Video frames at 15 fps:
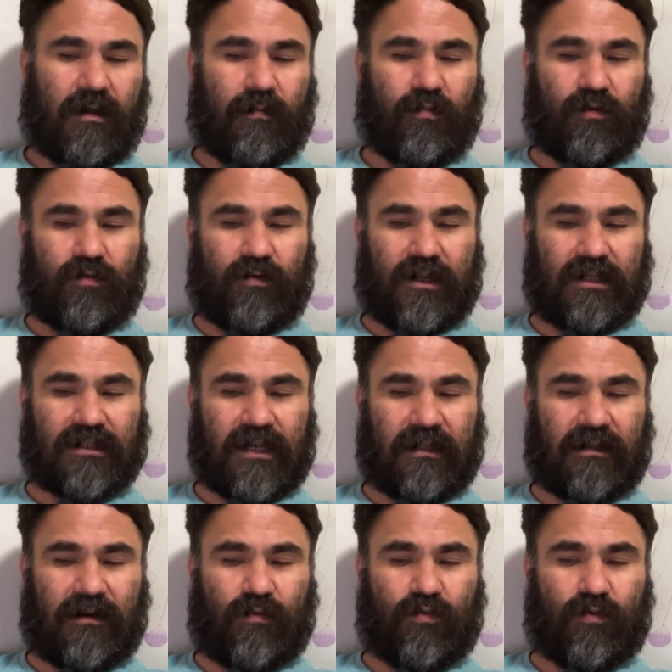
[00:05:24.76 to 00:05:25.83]
bunun
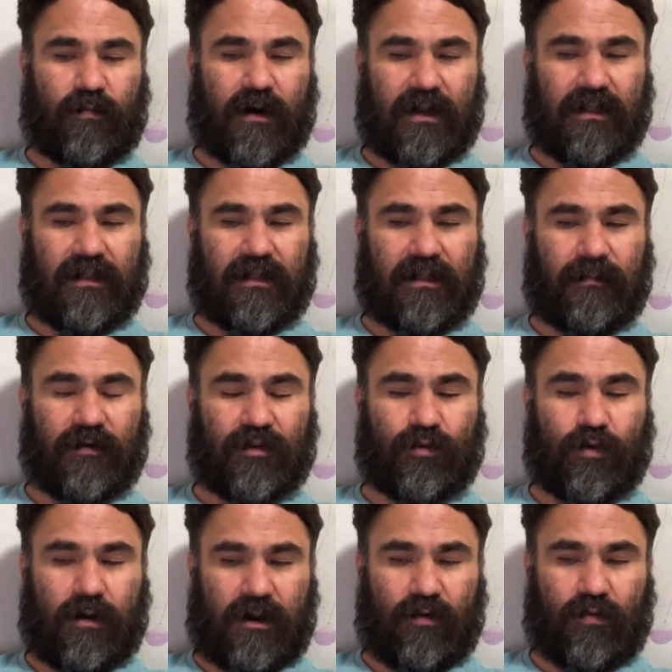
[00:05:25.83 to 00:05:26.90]
insanların kurban edildiği bir
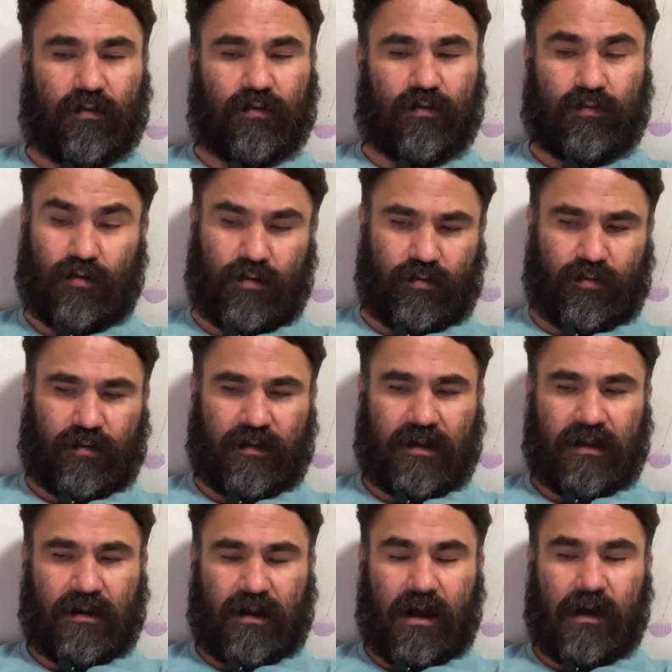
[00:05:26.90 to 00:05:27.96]
tören olduğu doğru.
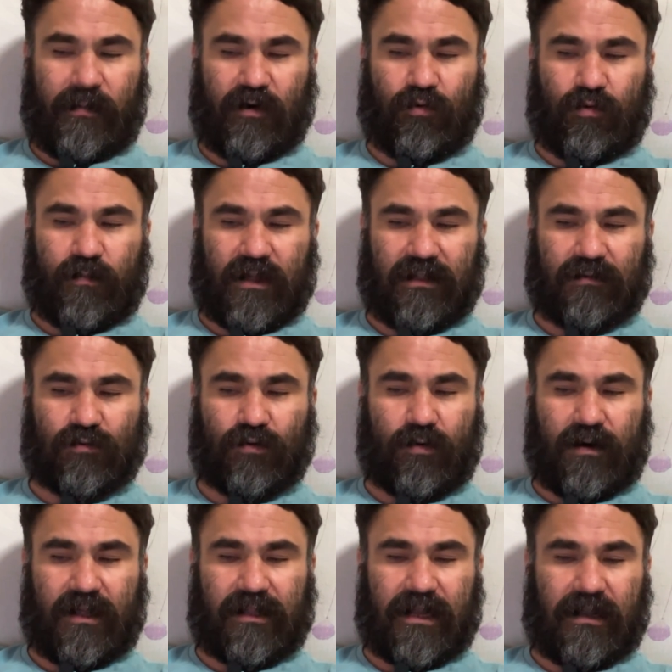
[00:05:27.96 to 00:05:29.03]
Ama kurban
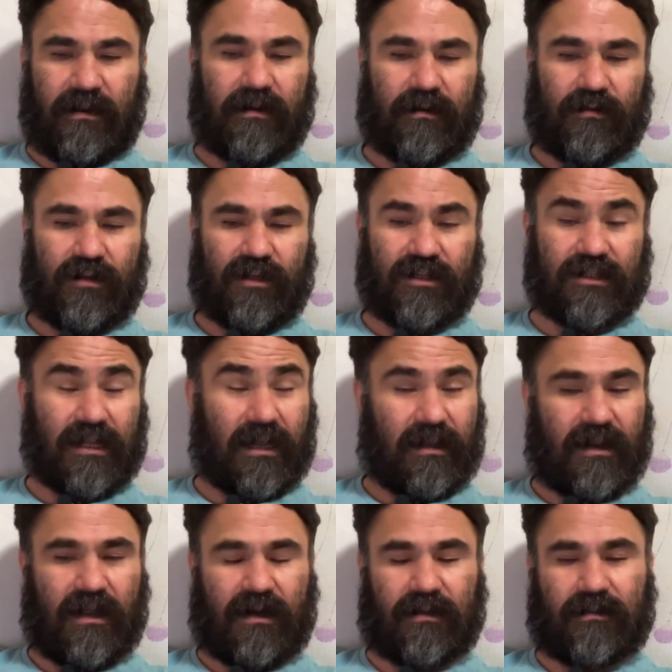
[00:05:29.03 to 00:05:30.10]
zorla değil,
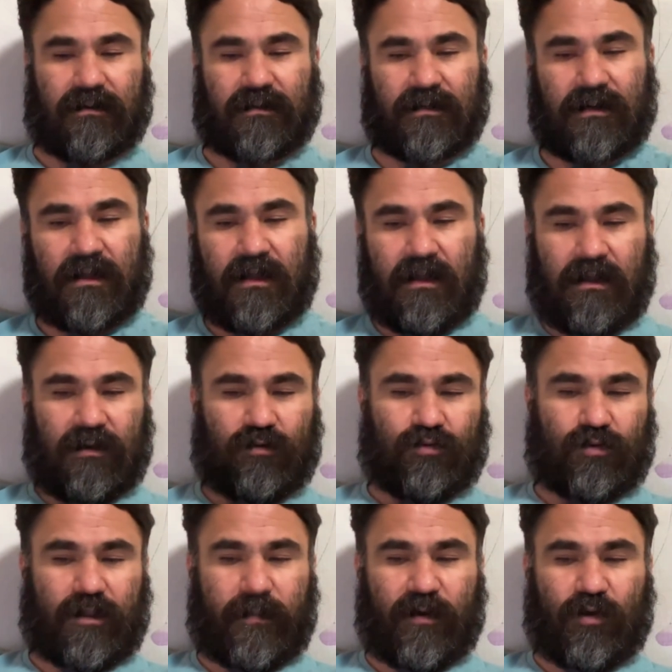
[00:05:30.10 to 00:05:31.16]
isteğiyle katılır.
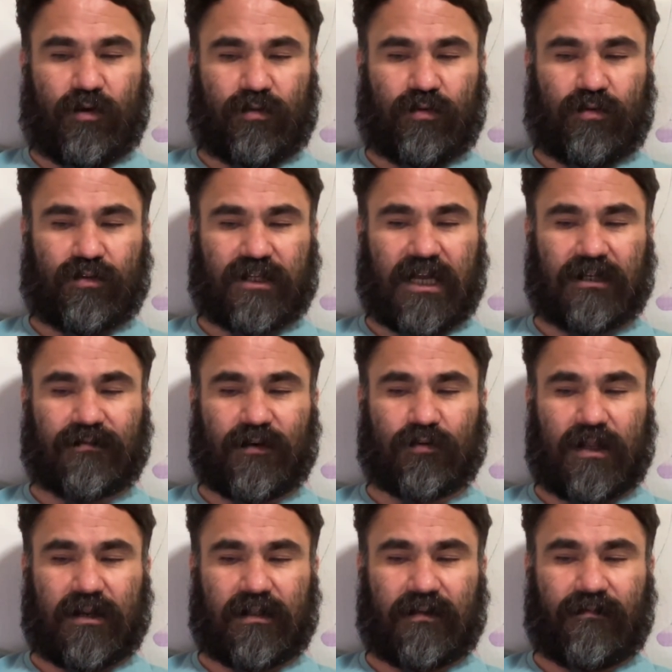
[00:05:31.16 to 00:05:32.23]
Şu demin gördüğünüz genç ve
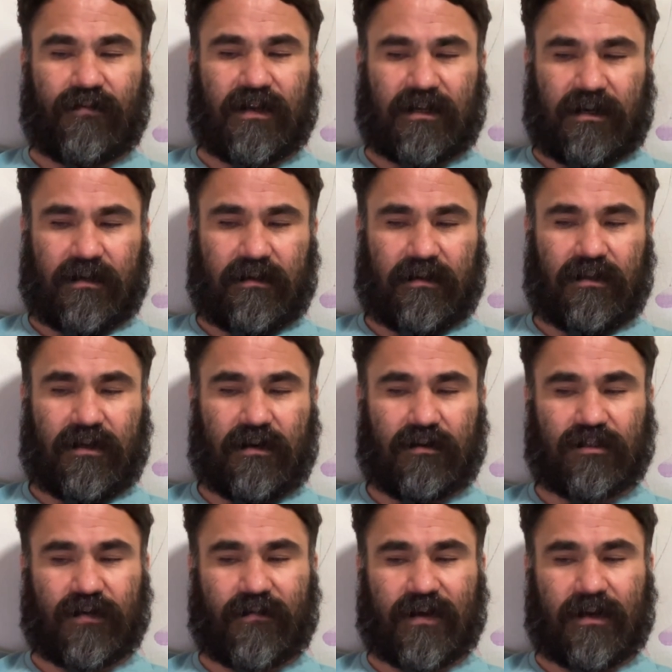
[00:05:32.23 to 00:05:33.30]
güzel kadın var ya, yarın
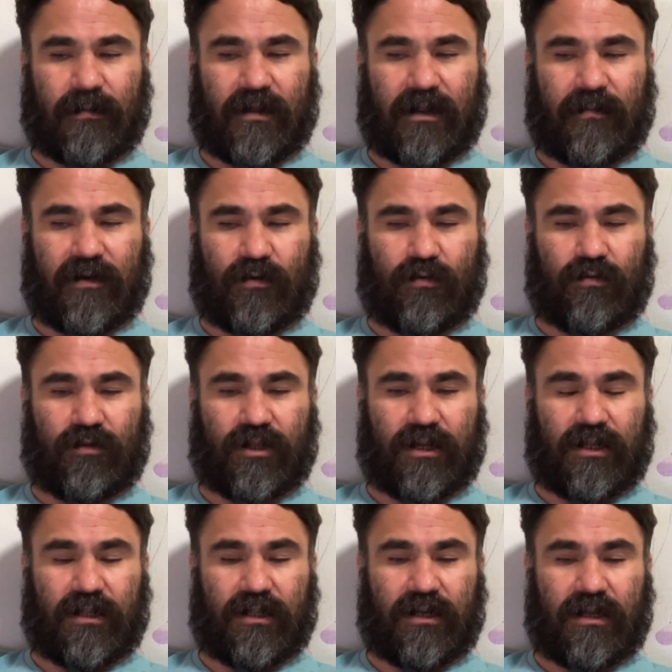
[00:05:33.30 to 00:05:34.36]
şafakla beraber onu
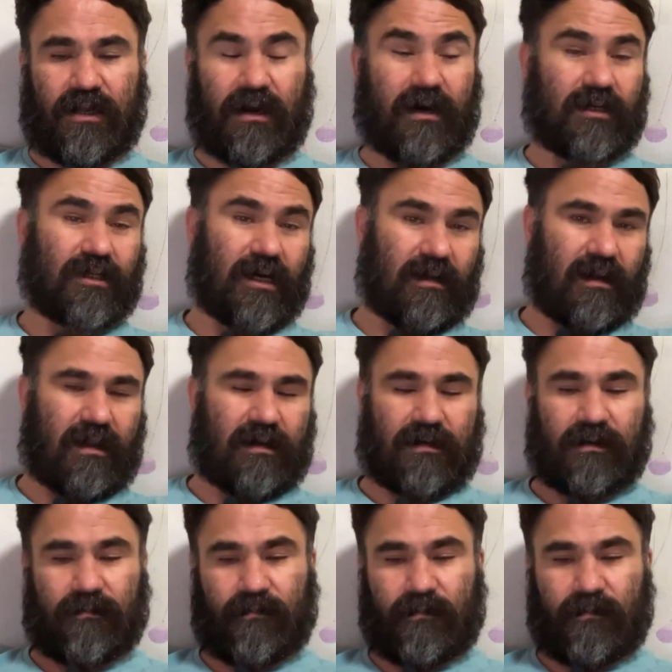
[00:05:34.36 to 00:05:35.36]
diri diri yakacaklar.